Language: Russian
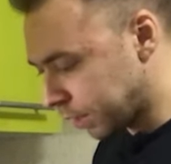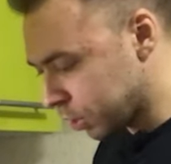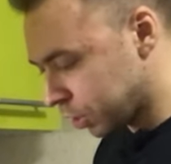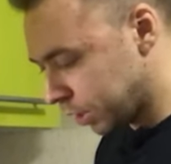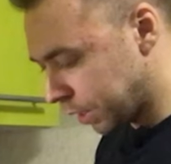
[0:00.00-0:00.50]

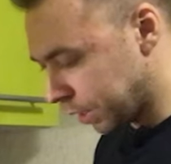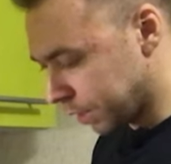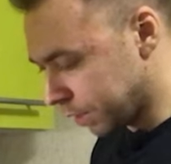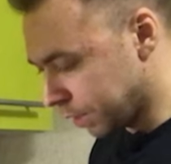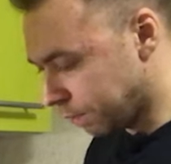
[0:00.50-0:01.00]
Также
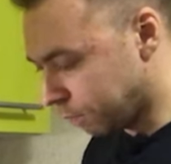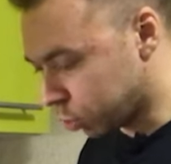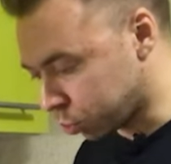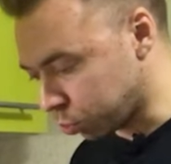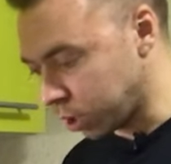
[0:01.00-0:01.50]

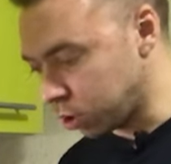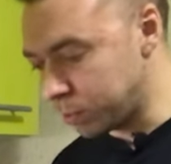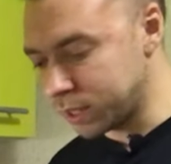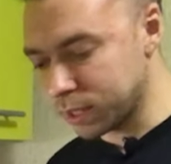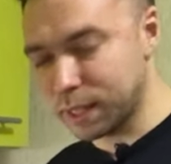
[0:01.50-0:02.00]
вот что я
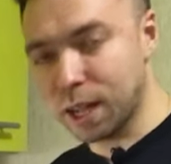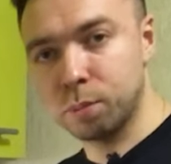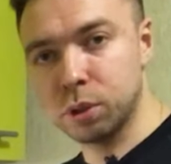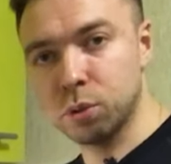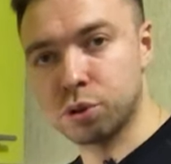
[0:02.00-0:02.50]
любитель, я
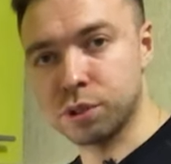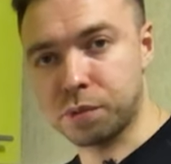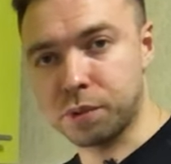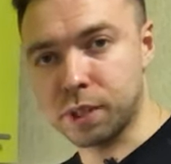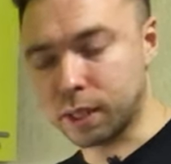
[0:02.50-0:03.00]
люблю очень
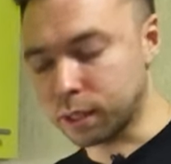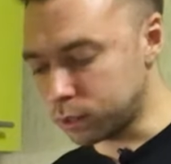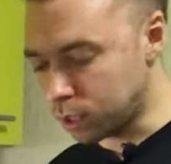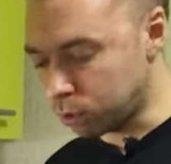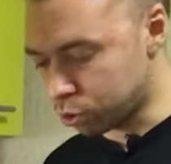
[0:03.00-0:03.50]
зефирки.
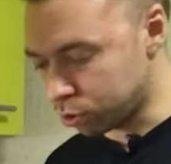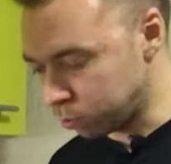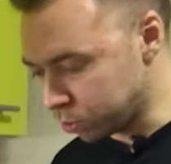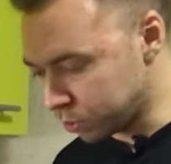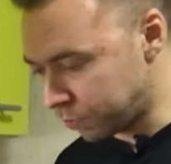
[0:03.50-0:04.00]
Я очень
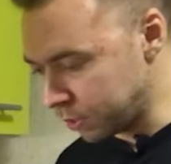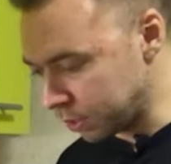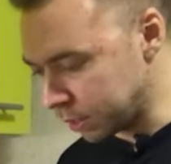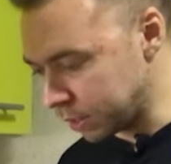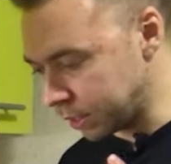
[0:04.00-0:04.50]
люблю зефир,
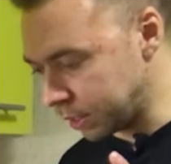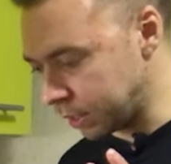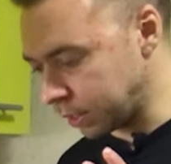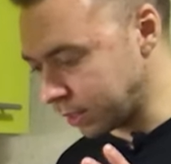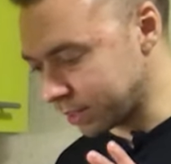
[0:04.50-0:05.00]

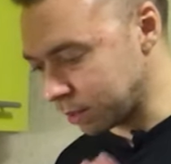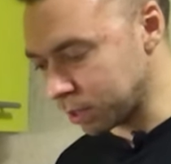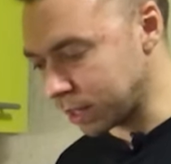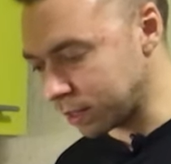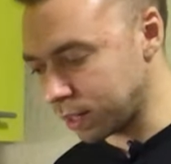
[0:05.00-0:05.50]
и если
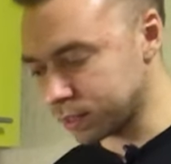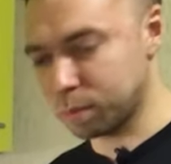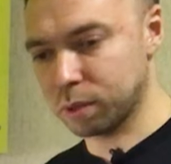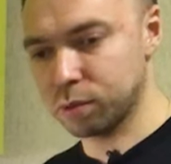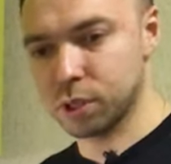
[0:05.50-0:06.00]
мне надо
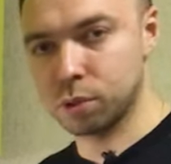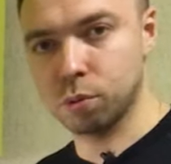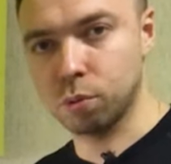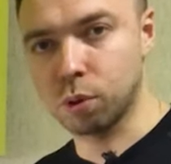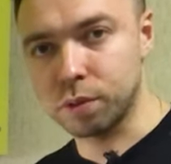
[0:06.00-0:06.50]
резко повысить
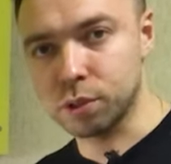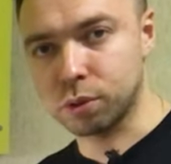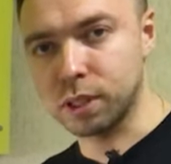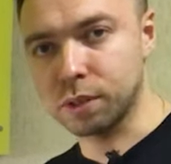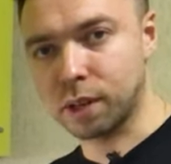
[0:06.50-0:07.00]
уровень
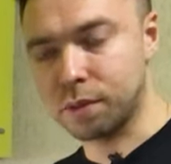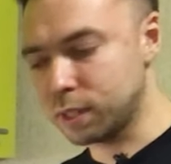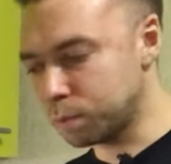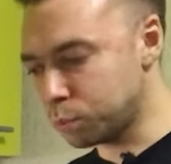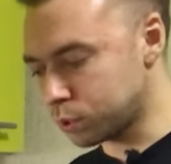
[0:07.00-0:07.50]
инсулина в крови,
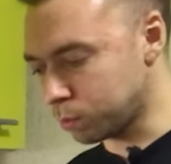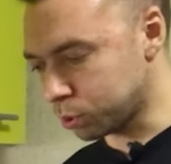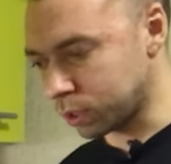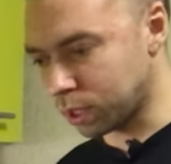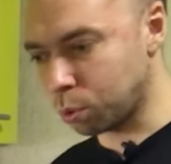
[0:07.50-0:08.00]
допустим,
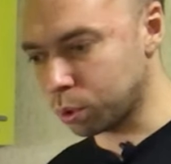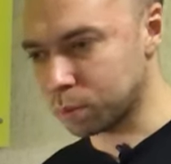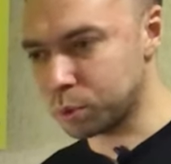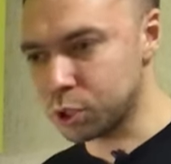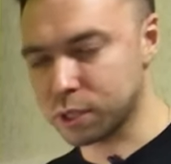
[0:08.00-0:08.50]
после
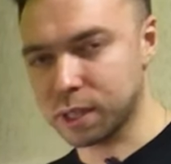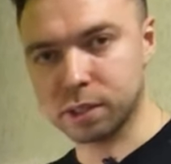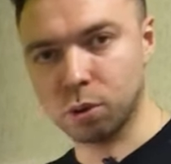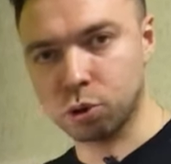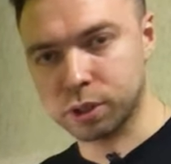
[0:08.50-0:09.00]
какой-то пищи, да,
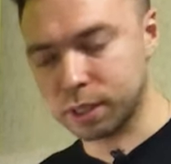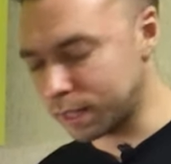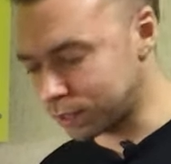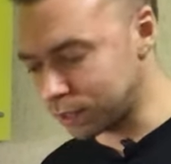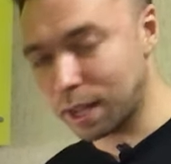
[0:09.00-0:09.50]
сложно,
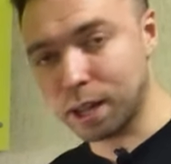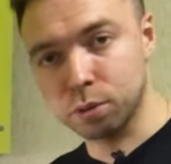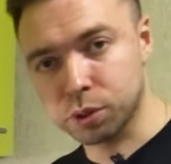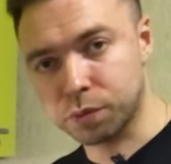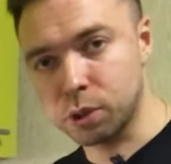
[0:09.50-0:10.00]
я съедаю
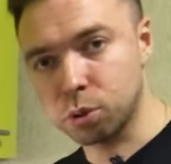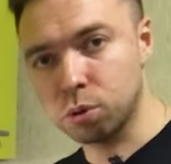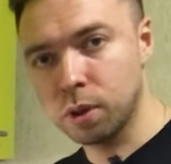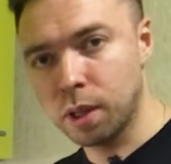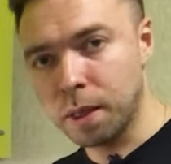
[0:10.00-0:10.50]
одну
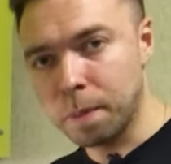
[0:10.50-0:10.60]
зефирку,